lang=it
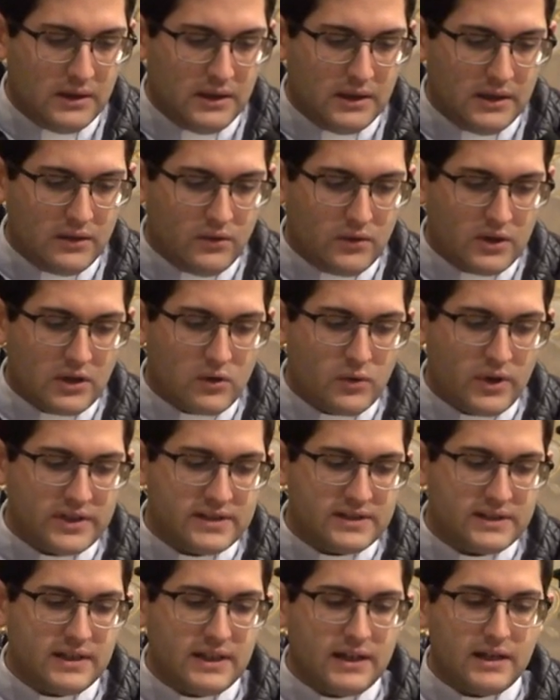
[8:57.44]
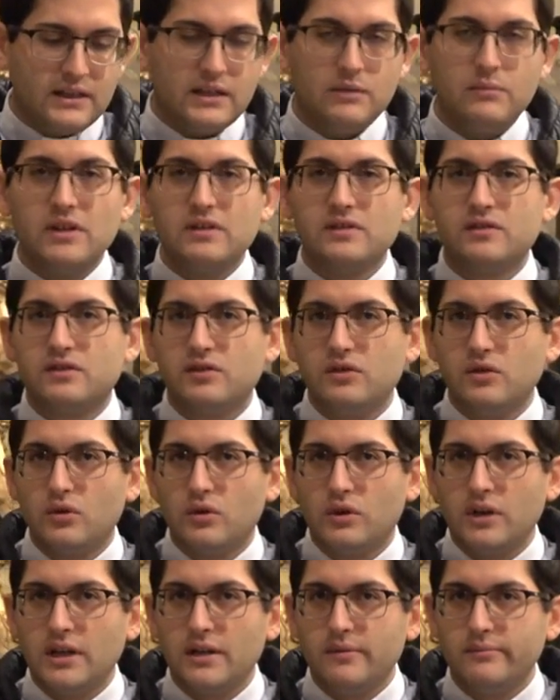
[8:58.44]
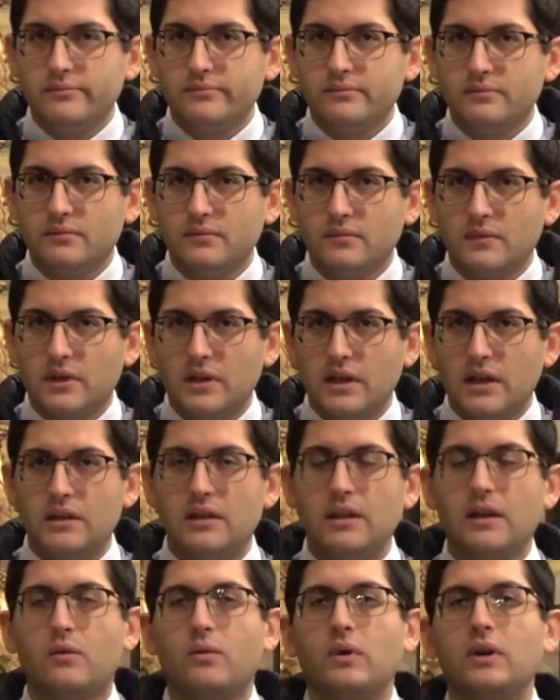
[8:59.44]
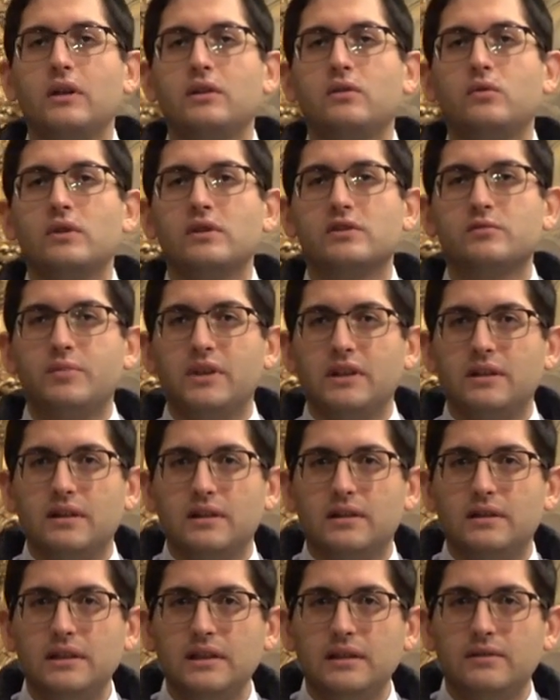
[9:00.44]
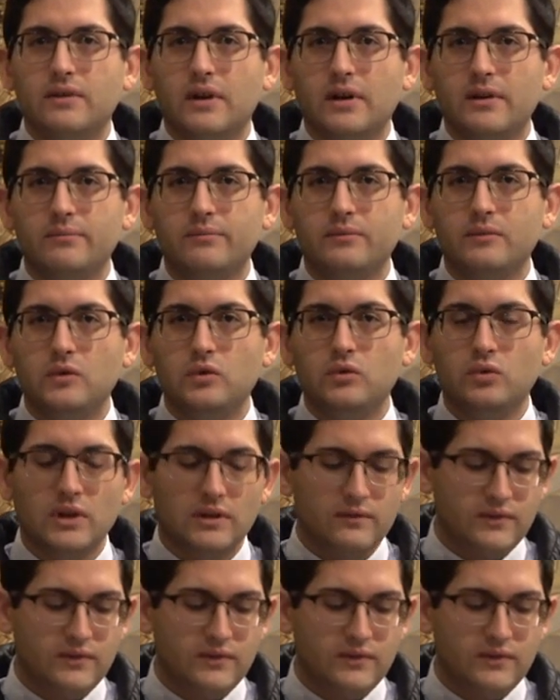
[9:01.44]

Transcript: E allora questa dimensione ed è quella di un'aspettativa, di una